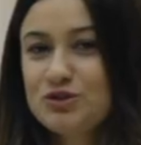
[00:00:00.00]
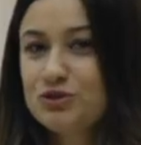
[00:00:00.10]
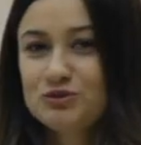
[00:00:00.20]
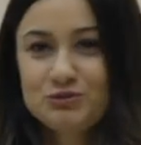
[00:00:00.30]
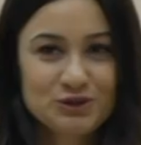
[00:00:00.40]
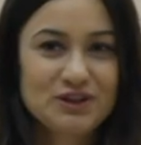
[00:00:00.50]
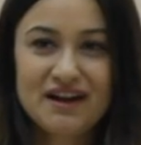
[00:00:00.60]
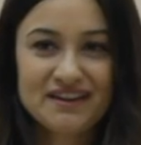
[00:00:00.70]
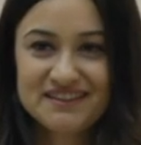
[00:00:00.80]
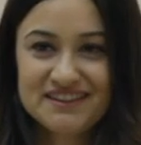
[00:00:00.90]
Çok umutlu
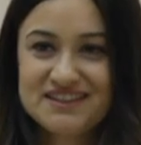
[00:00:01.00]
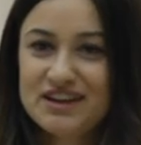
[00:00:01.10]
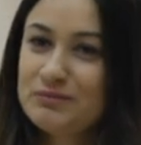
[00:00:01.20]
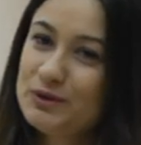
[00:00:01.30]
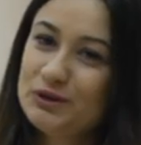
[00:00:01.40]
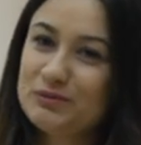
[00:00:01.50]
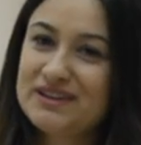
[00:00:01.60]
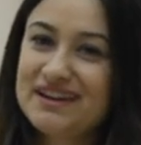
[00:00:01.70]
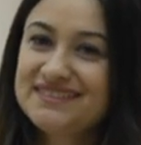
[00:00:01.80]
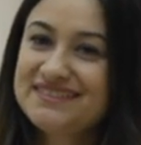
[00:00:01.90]
ayrılacağım
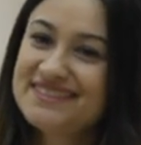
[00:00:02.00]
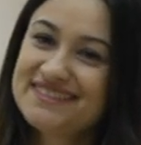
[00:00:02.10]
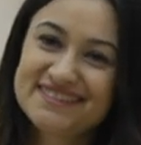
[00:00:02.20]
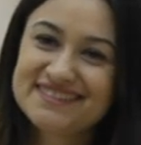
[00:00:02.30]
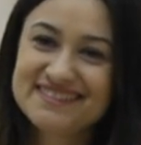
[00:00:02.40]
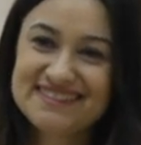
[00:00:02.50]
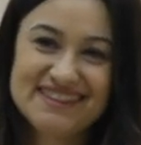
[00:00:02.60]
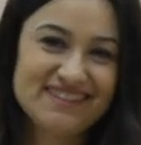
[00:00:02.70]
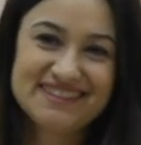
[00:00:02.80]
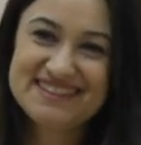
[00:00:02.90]
bölümden.
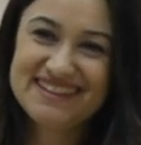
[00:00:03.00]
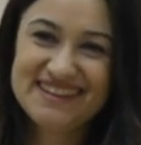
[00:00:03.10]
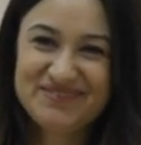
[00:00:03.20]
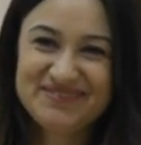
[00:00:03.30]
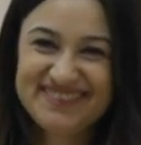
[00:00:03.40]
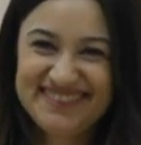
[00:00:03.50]
Sevinçliyim.